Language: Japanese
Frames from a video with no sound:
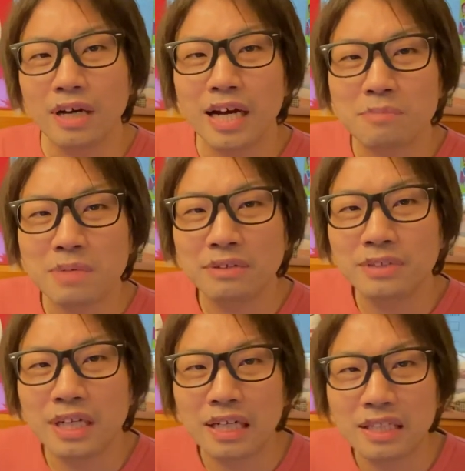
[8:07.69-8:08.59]
浜
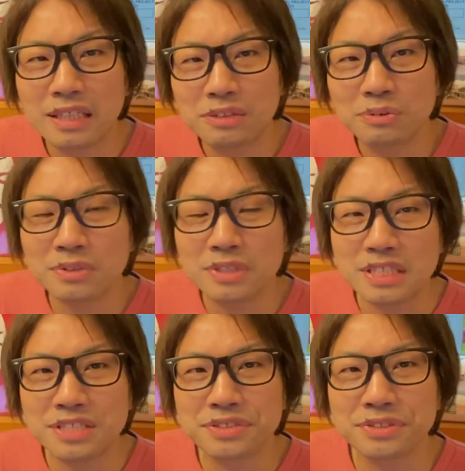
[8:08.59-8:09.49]
浦綾乃の
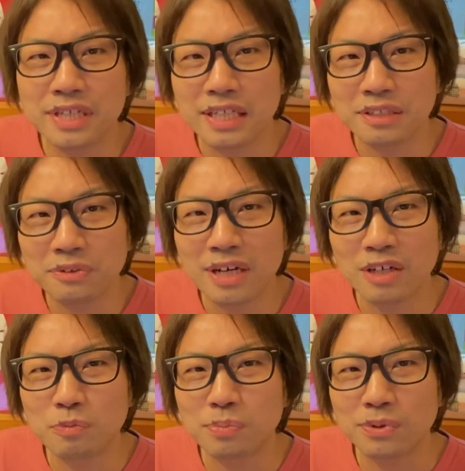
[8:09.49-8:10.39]
20代の
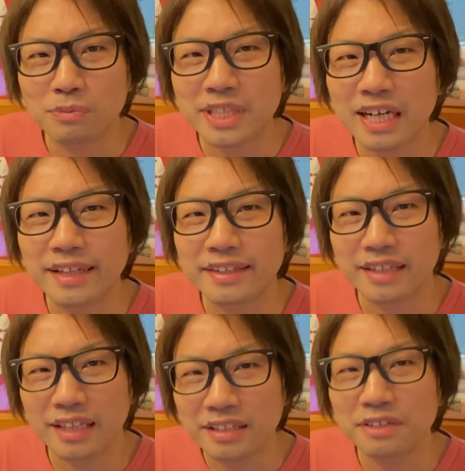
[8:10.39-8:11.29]
ハロプロを見たかっ
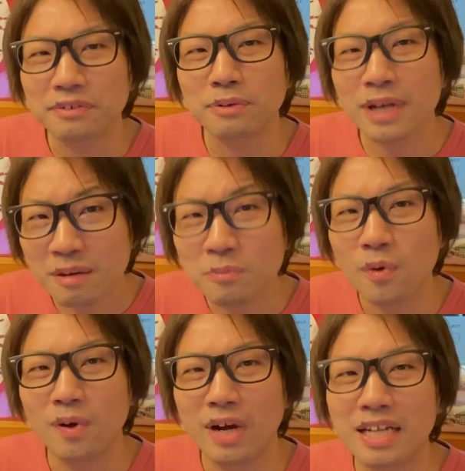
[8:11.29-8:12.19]
たっていうのはこれはも
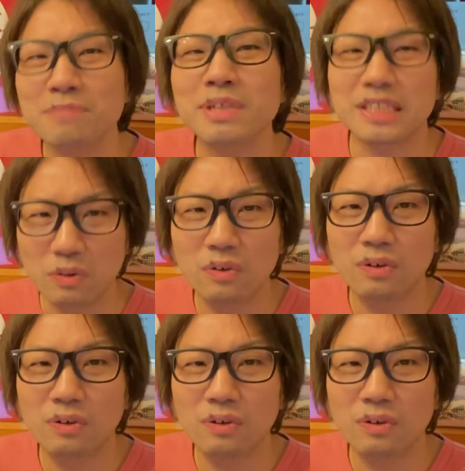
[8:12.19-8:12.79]
うありますよ。